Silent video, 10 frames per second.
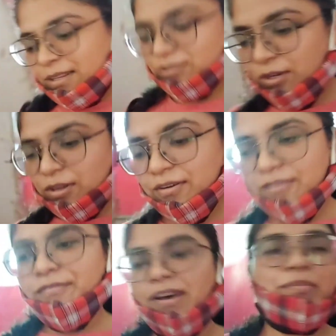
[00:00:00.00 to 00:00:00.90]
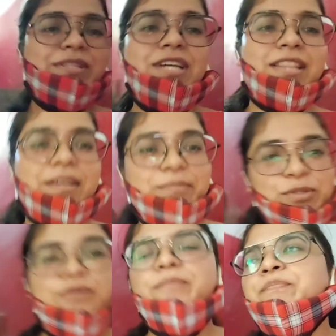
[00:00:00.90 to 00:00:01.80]
चलो वापस जाते हैं आप
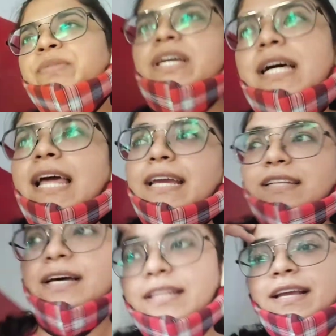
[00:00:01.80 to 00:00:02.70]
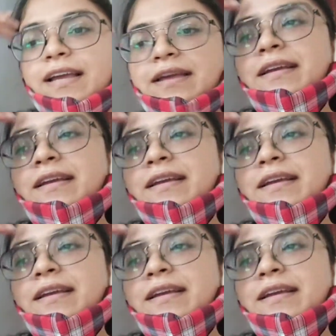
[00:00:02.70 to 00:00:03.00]
तो कल आएंगे जहाँ तक है